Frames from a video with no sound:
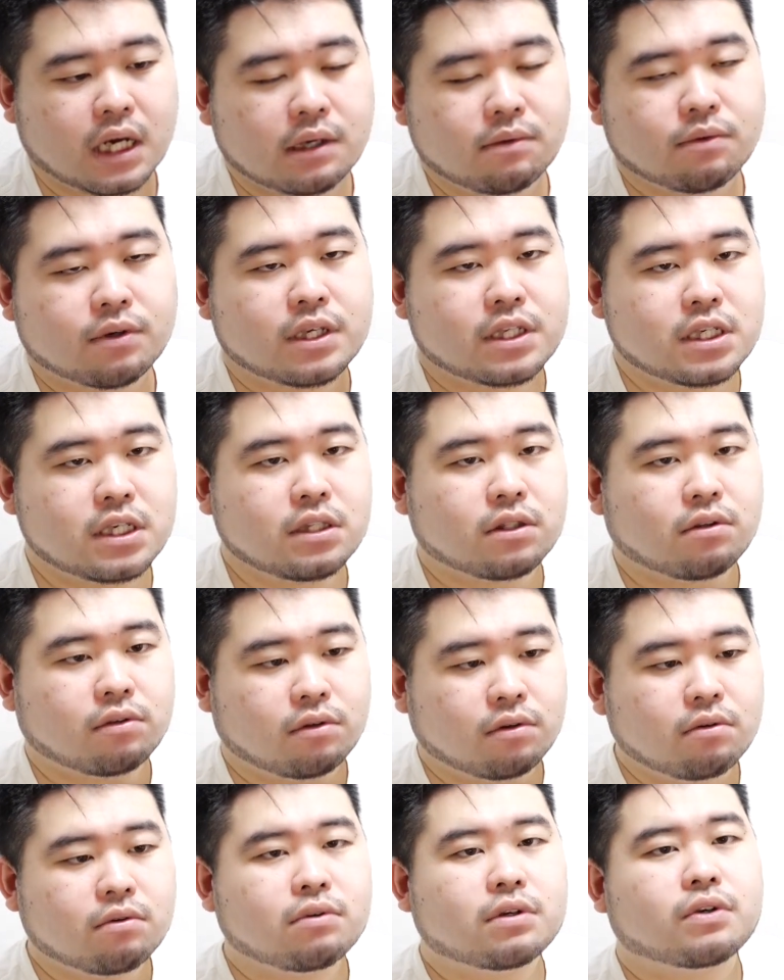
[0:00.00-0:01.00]
間をきちんと
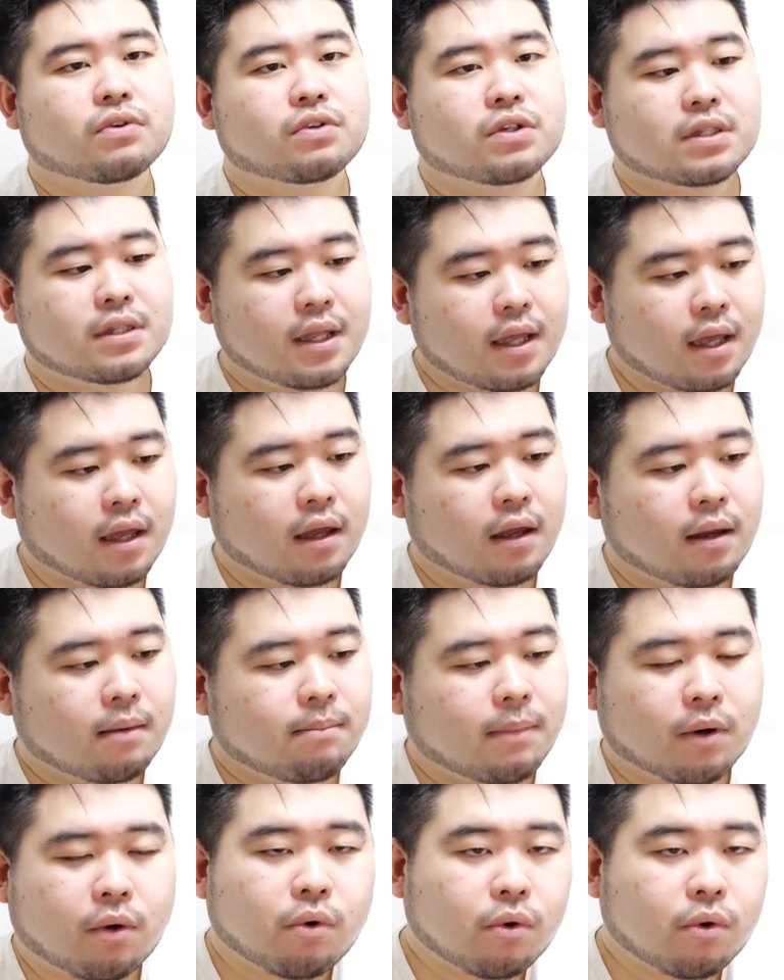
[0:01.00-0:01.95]
用意をして、まあ、